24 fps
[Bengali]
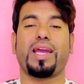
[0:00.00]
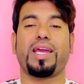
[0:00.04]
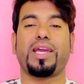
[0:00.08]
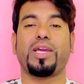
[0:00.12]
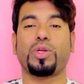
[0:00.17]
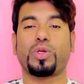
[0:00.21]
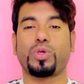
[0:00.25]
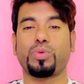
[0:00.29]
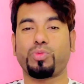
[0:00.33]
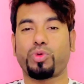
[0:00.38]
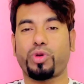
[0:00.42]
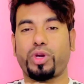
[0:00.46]

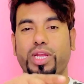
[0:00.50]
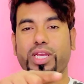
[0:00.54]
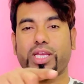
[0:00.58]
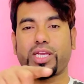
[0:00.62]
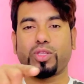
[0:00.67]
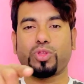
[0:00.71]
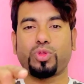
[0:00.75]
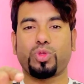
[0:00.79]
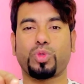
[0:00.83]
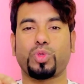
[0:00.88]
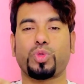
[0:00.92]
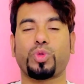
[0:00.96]
এরকম করে
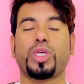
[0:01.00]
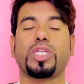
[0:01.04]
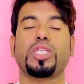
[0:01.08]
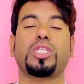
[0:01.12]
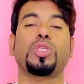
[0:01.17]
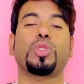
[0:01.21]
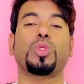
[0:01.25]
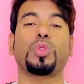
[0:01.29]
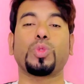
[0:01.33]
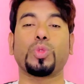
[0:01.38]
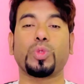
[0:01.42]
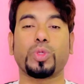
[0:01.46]
কিন্তু
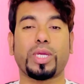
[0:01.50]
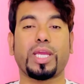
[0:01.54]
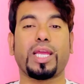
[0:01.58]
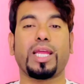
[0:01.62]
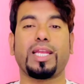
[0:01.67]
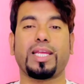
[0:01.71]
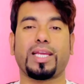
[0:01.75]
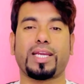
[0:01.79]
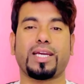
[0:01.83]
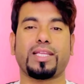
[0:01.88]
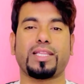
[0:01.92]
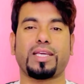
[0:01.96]
টোয়েন্টি টু কে
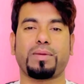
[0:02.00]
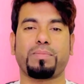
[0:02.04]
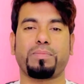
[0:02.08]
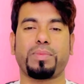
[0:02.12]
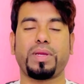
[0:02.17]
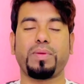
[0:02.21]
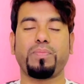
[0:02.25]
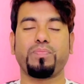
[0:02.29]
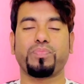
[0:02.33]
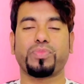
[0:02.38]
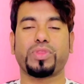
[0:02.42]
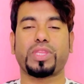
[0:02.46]
লেখা থাকবে
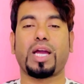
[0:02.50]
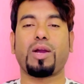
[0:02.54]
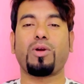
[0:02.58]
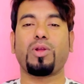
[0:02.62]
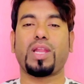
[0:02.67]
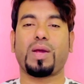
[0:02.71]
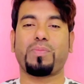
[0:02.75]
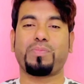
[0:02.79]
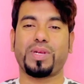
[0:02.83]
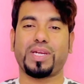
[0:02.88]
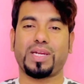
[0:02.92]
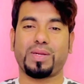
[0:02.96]
তাহলে
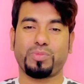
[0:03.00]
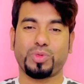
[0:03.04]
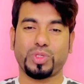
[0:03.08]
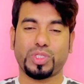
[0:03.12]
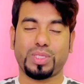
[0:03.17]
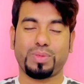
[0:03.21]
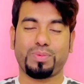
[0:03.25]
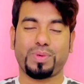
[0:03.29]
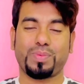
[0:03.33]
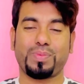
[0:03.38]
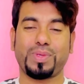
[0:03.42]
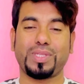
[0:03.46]
আপনি এটা
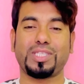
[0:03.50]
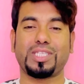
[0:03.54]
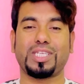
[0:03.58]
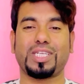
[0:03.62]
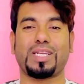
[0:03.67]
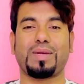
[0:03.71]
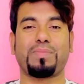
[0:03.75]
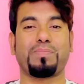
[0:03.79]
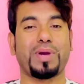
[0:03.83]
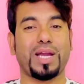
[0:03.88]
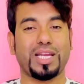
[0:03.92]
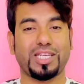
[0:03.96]
বুঝতে পারবেন যে
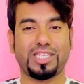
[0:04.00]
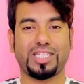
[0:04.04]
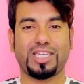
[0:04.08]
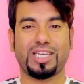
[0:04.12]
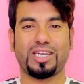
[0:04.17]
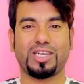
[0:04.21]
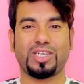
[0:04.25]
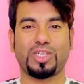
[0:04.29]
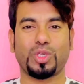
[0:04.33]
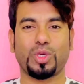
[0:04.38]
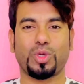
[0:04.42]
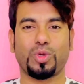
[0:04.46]
এটা বাইশ
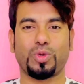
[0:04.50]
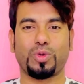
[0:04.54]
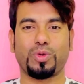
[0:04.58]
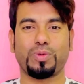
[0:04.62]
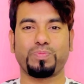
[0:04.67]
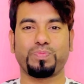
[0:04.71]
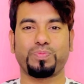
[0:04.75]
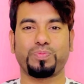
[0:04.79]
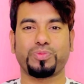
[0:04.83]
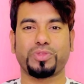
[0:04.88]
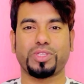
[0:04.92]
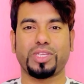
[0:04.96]
ক্যারেট স্বর্ণ
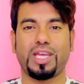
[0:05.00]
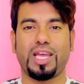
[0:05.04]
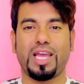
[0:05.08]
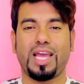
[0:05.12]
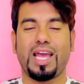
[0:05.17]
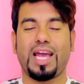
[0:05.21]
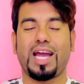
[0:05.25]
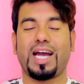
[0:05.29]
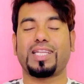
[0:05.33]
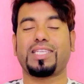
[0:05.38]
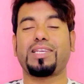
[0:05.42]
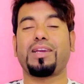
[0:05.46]

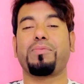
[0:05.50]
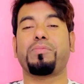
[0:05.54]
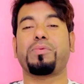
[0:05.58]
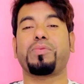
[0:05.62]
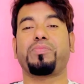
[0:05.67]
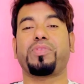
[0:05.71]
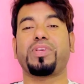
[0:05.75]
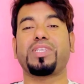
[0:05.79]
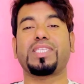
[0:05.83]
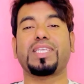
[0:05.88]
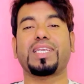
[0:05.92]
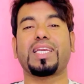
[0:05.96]
আচ্ছা
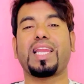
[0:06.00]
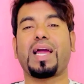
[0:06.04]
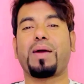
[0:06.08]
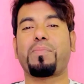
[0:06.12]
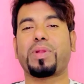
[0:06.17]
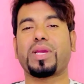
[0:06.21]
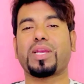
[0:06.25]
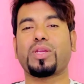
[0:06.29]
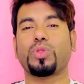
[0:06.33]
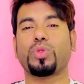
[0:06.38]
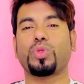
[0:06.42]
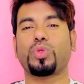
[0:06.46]
বেসিক্যালি
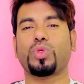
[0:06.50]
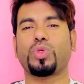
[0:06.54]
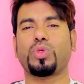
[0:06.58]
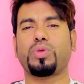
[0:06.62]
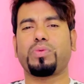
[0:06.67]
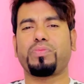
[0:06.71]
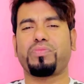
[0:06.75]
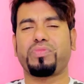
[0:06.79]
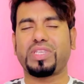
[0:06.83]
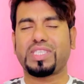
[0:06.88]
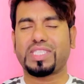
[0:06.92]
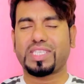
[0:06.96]
আমরা কিন্তু
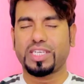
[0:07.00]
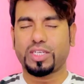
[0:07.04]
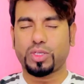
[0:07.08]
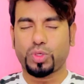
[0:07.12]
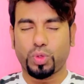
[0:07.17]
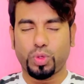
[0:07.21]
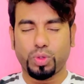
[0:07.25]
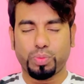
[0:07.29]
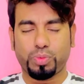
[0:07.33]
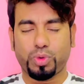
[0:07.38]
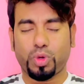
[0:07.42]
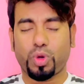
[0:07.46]
বিস্কিট
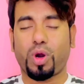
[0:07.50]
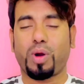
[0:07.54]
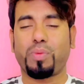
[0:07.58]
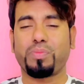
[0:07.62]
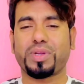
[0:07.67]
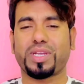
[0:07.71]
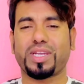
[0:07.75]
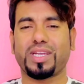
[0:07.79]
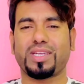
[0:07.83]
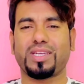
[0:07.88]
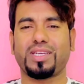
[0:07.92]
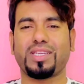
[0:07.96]
খুব কম
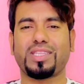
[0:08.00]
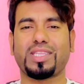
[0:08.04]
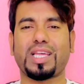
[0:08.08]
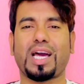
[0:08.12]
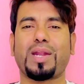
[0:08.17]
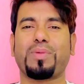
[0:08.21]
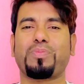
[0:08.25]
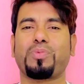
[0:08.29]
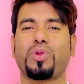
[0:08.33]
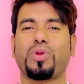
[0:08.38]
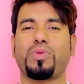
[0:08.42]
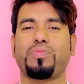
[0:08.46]
কিনি
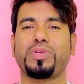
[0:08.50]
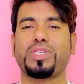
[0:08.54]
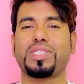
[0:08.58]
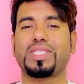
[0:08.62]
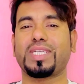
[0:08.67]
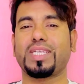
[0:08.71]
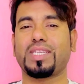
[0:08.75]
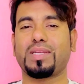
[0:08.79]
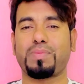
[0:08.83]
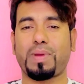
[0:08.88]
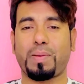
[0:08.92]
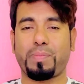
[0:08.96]
তারপরও
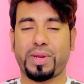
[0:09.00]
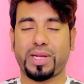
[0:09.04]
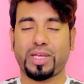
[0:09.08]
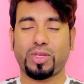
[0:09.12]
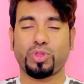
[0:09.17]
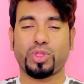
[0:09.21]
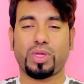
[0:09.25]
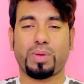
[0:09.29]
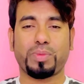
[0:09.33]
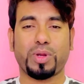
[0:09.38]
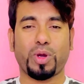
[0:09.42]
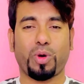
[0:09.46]
বিস্কিটের ব্যাপারে
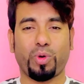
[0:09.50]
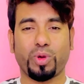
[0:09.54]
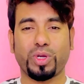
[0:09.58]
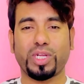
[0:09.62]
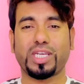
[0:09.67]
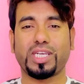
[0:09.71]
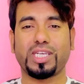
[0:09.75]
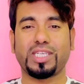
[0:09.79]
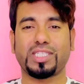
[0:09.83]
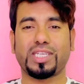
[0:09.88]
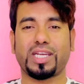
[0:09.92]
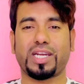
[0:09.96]
কিন্তু আমরা
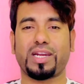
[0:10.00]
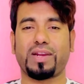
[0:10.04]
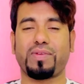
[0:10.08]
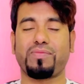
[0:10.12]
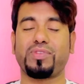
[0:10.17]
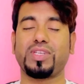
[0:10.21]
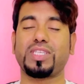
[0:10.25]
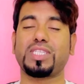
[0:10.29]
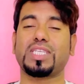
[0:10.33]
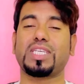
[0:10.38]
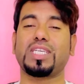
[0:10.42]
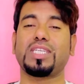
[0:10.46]
অনেকেই জানি না
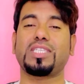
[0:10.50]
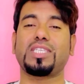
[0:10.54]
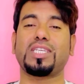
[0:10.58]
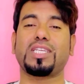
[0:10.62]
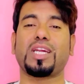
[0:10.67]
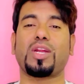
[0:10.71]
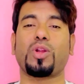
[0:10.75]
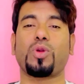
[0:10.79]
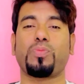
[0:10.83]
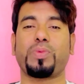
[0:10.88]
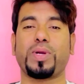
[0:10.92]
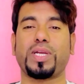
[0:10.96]
বিস্কিট
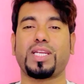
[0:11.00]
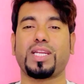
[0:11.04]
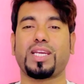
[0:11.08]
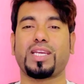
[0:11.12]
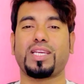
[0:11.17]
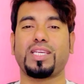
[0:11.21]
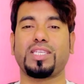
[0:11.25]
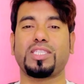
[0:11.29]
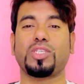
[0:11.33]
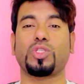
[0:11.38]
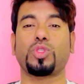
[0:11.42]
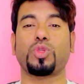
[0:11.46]
চেনার উপায়টা
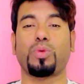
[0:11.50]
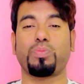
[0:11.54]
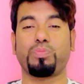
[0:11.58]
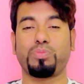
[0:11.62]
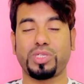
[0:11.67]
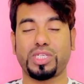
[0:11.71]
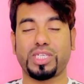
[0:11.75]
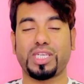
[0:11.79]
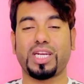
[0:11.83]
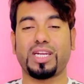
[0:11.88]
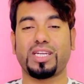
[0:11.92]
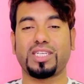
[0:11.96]
কি যে
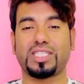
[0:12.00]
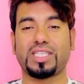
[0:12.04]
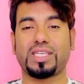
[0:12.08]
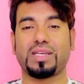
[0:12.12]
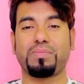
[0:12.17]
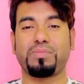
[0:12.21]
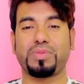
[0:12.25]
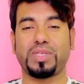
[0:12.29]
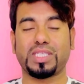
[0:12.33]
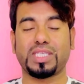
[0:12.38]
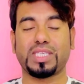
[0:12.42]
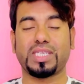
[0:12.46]
চব্বিশ কেরেট
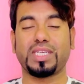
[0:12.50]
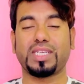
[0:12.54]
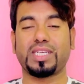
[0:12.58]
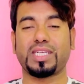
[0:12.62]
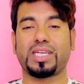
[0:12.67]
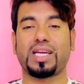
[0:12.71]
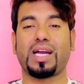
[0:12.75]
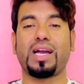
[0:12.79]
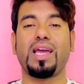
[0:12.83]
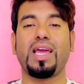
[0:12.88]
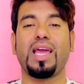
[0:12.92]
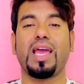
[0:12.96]
বিস্কিট
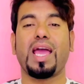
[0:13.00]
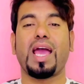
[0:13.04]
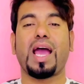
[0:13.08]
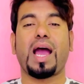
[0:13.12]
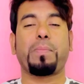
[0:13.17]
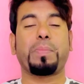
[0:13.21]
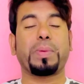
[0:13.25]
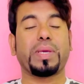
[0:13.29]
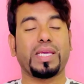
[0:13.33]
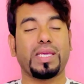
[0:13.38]
এটা আপনি